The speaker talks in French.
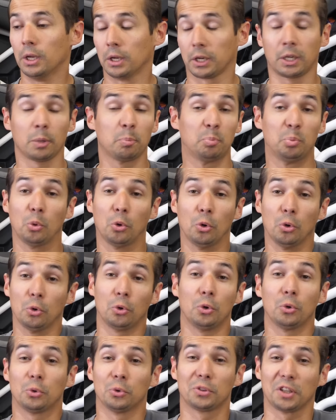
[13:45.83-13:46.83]
rien que pour en
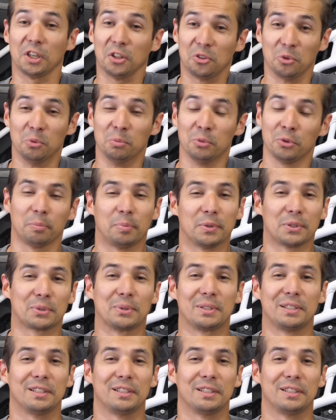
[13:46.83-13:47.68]
rencontrer tout le monde, parce que